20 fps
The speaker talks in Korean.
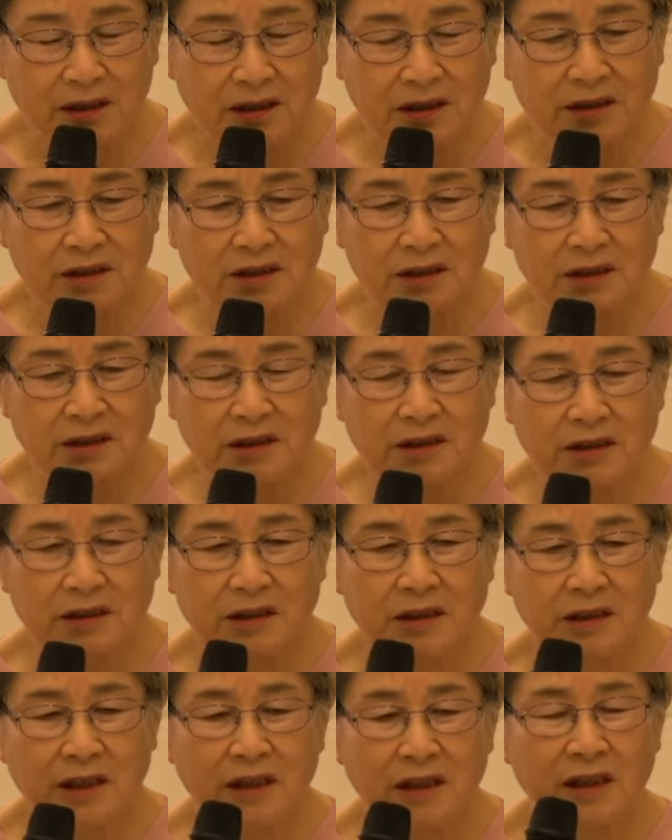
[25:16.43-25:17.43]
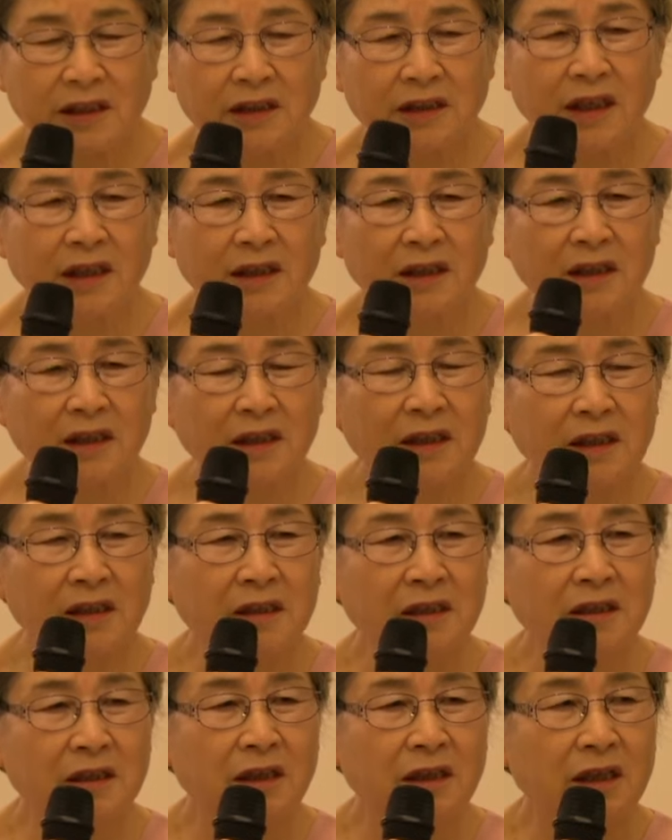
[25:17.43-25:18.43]
2000년 전에 이 땅에
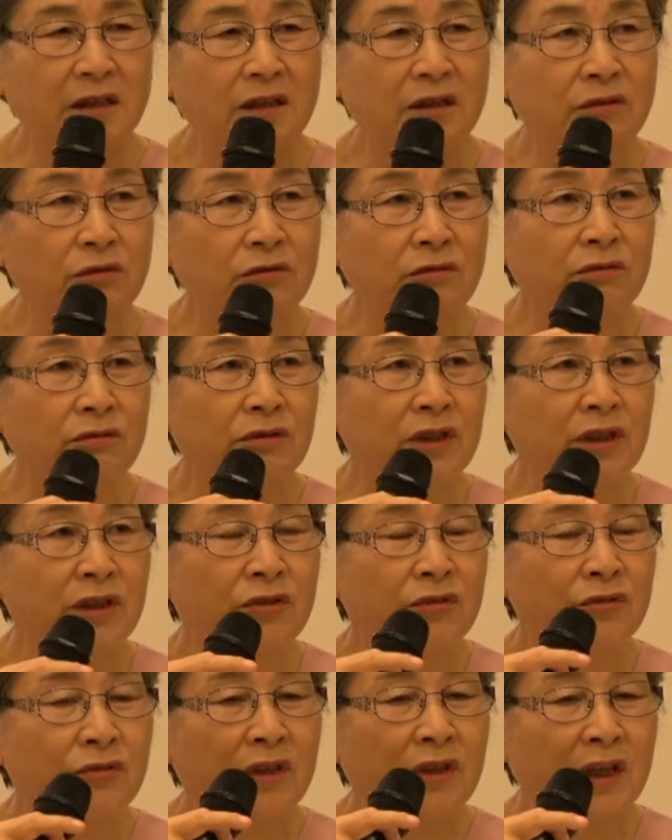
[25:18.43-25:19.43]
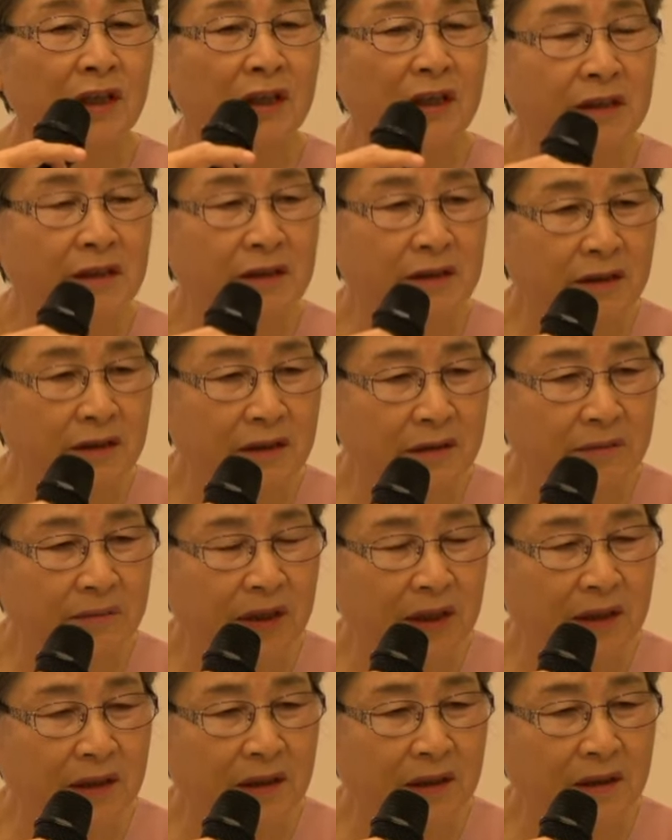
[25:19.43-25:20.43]
계실 때는 우리 중에
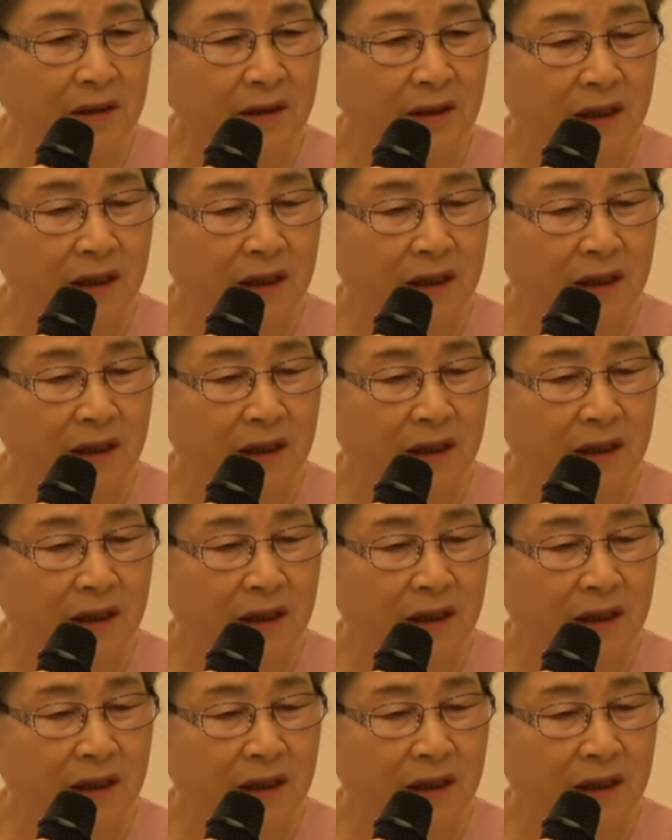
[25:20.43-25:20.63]
계셨지만,